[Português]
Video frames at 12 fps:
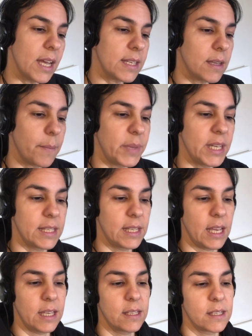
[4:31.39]
essa
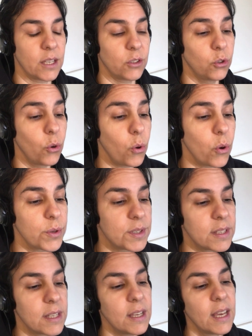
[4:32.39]
presença
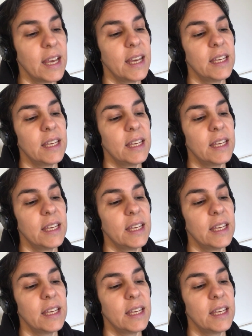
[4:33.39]
doce